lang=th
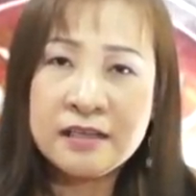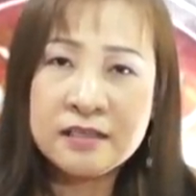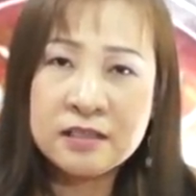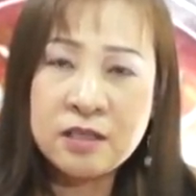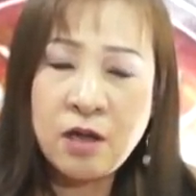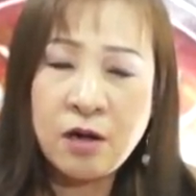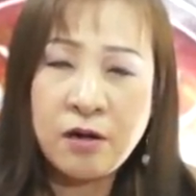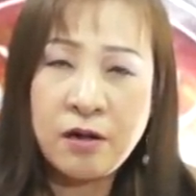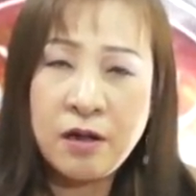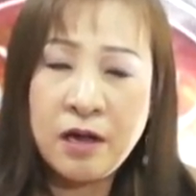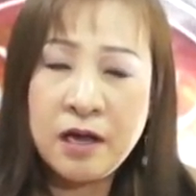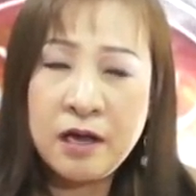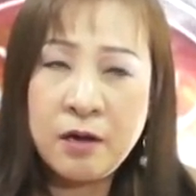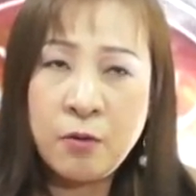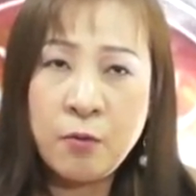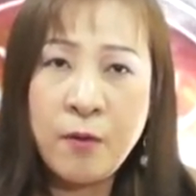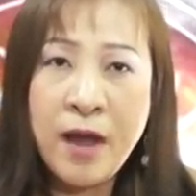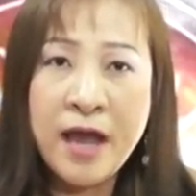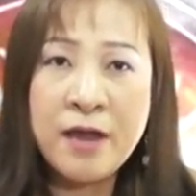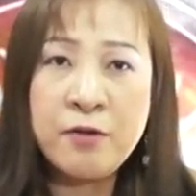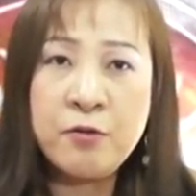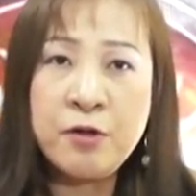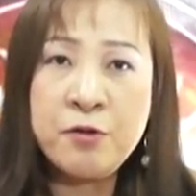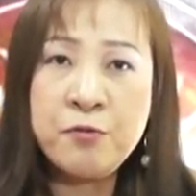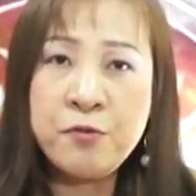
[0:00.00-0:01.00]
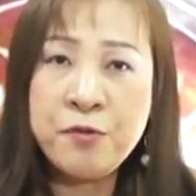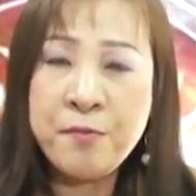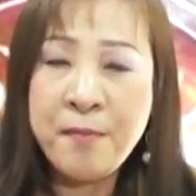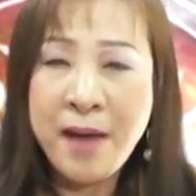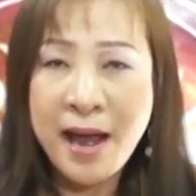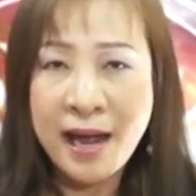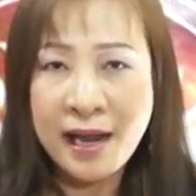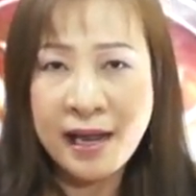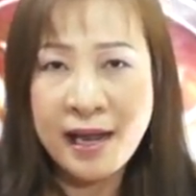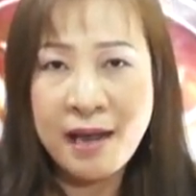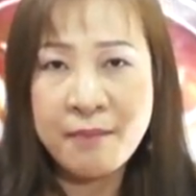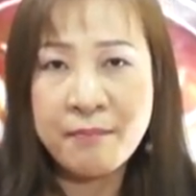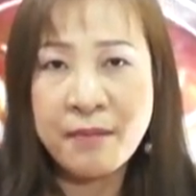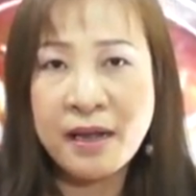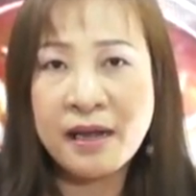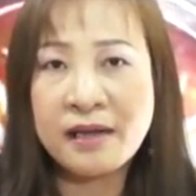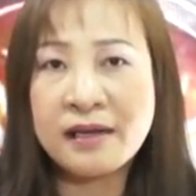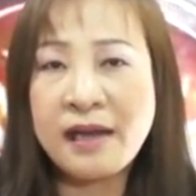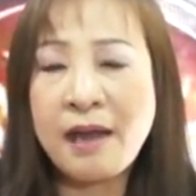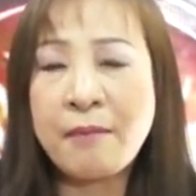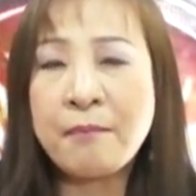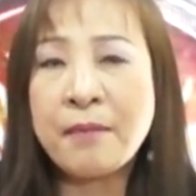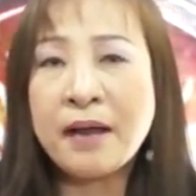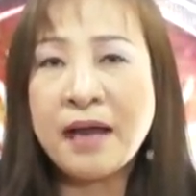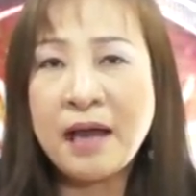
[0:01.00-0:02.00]
สอนว่าด้วยวิบากกรรม
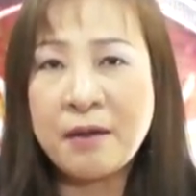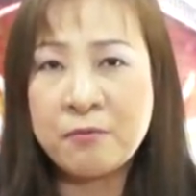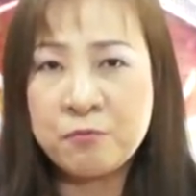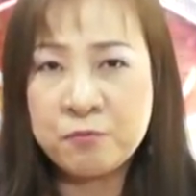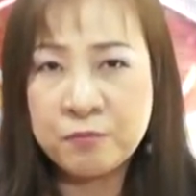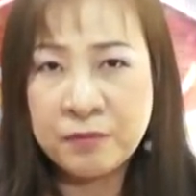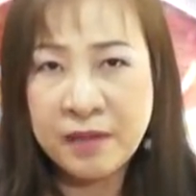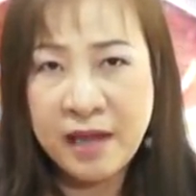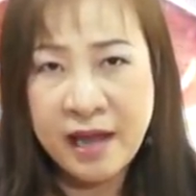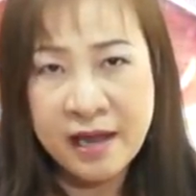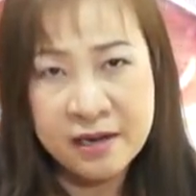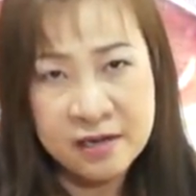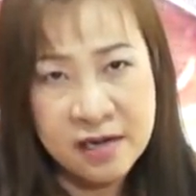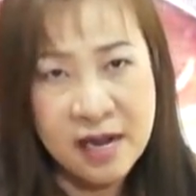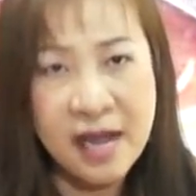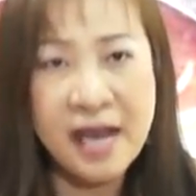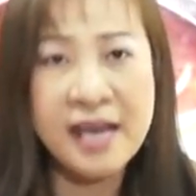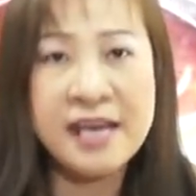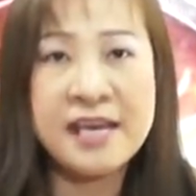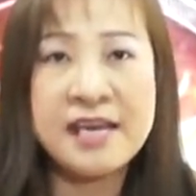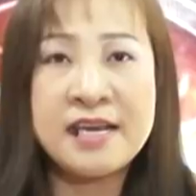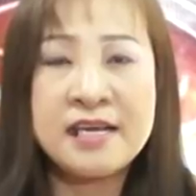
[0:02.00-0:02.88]
ทำกรรมอะไร